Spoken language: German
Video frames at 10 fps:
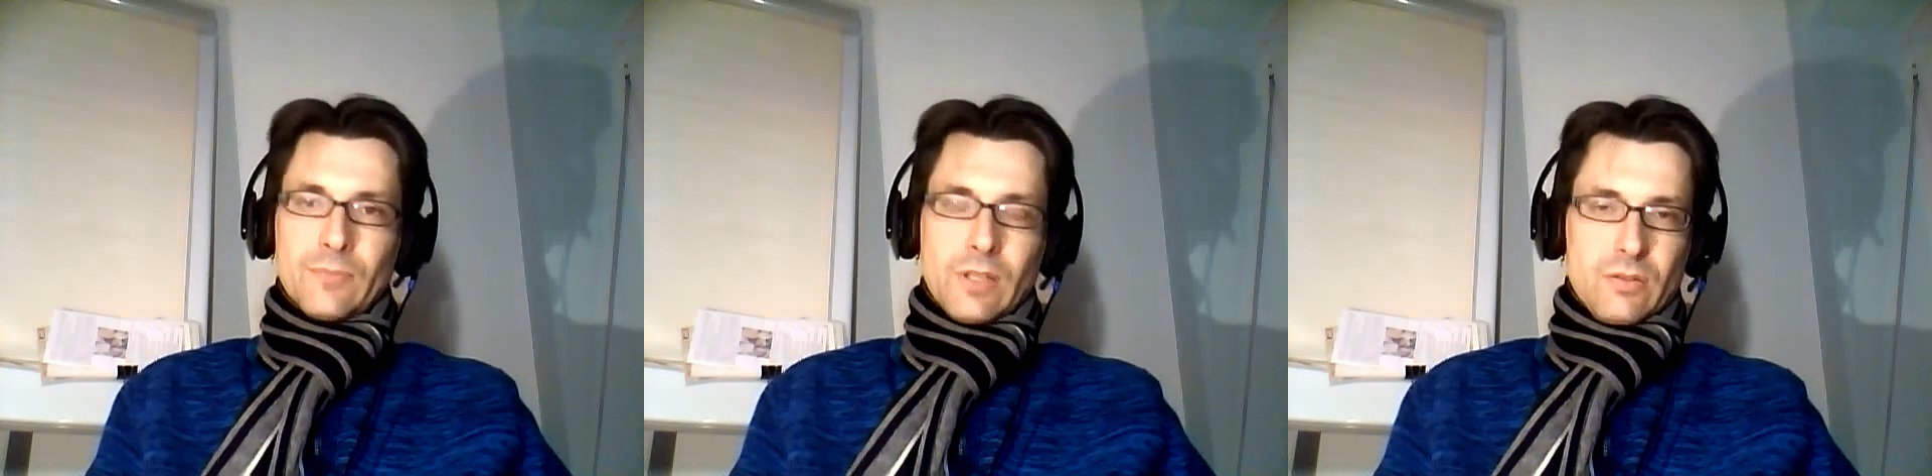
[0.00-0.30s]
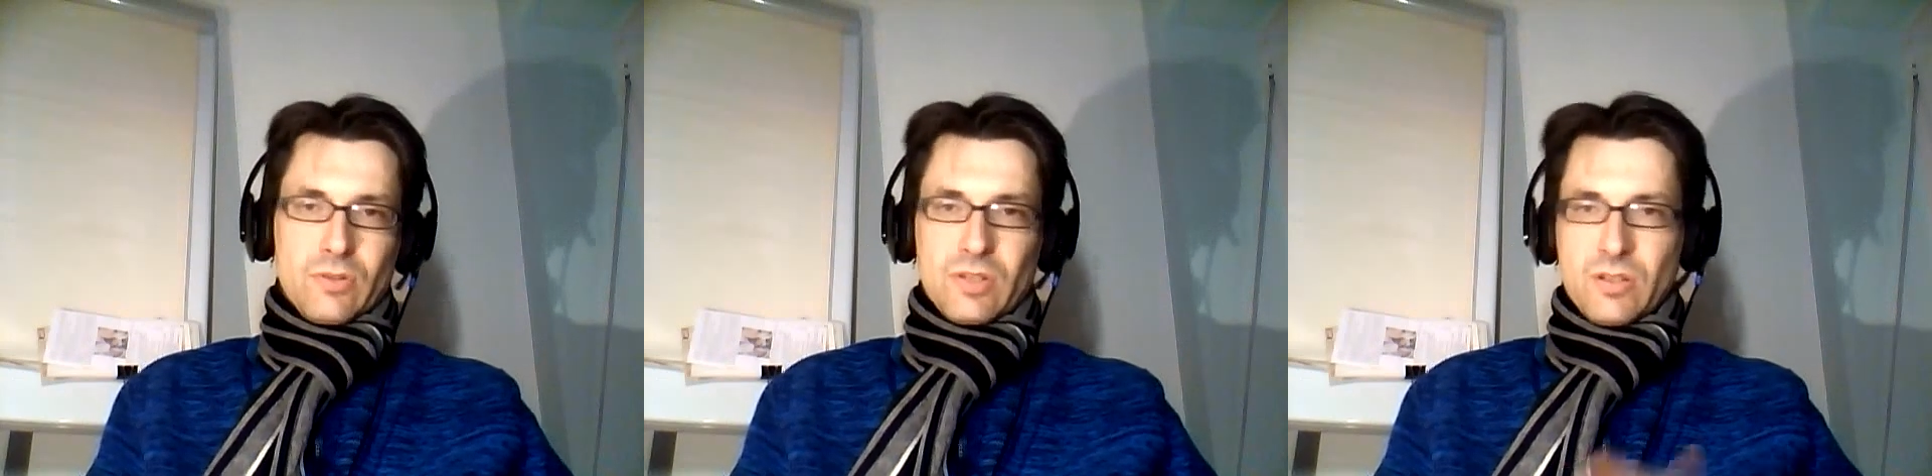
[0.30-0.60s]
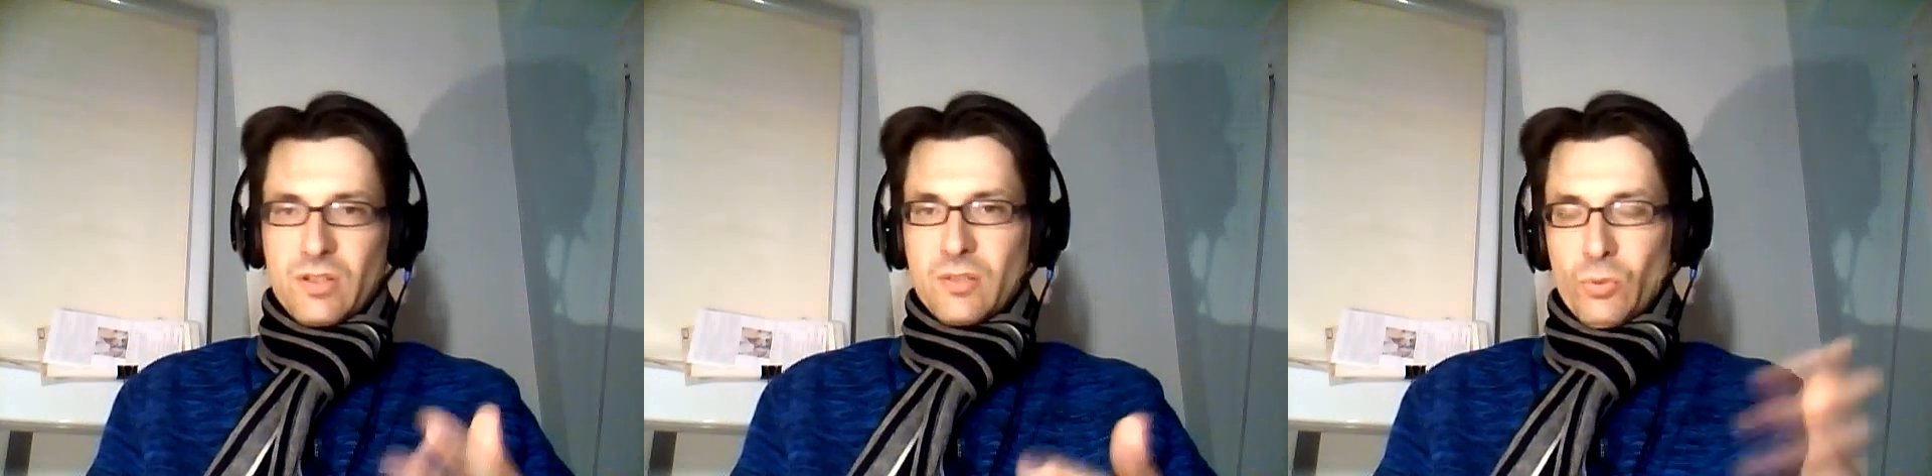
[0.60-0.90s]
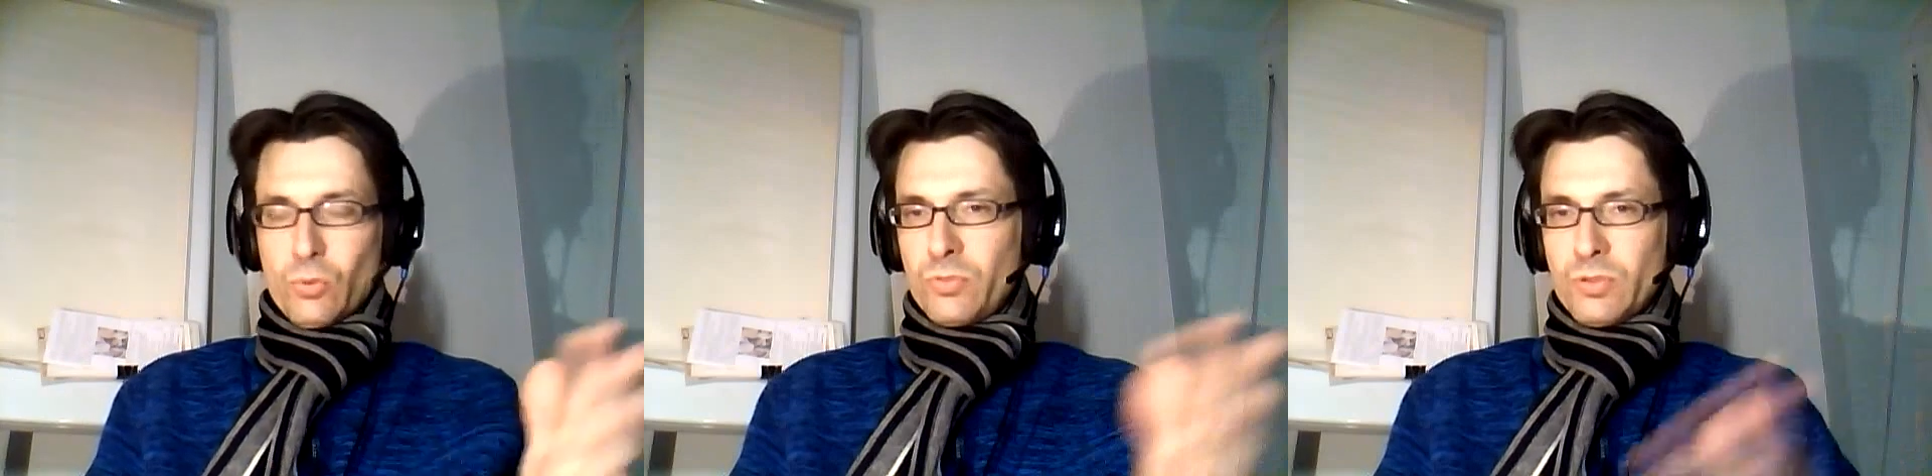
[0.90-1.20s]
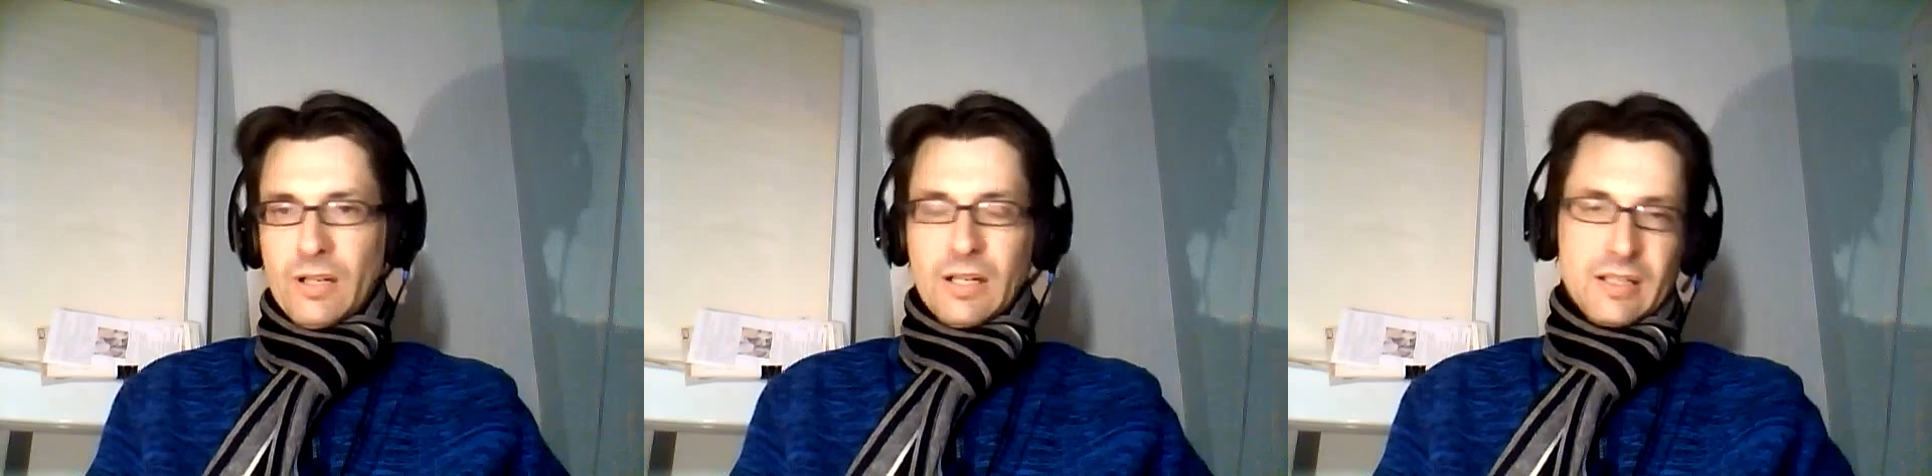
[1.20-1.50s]
Ja, so ist dieses
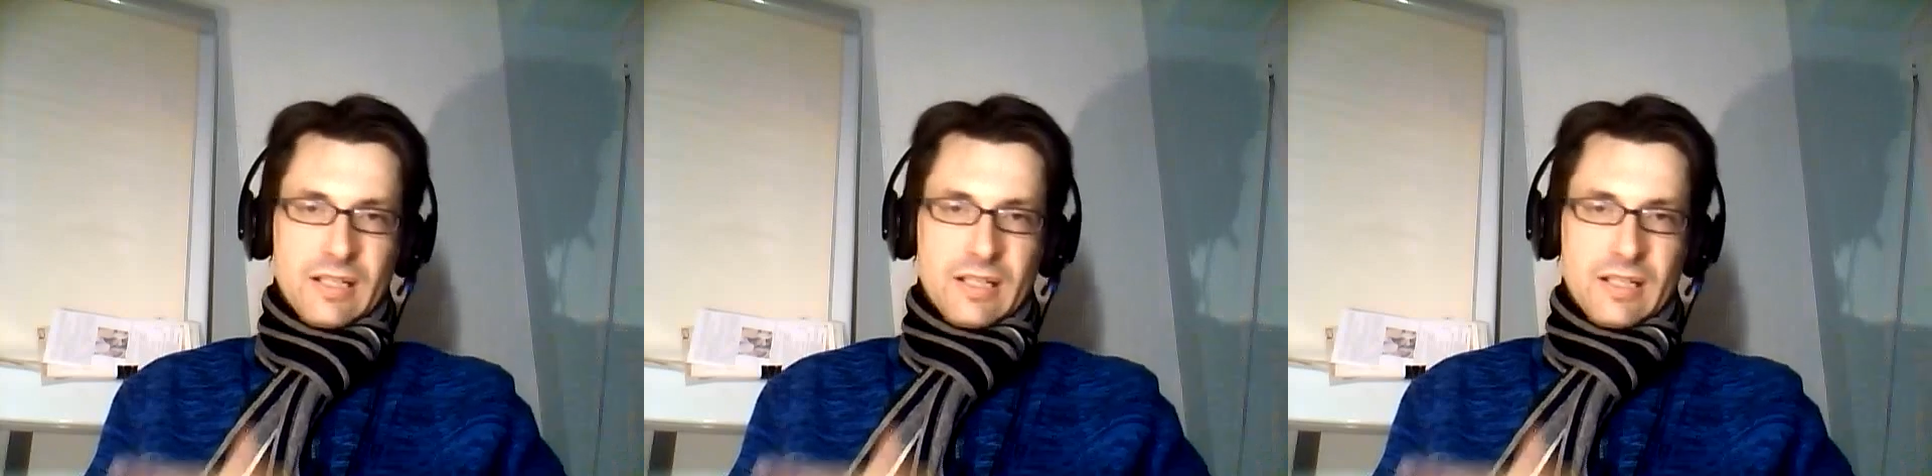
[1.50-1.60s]
berühmte, man kann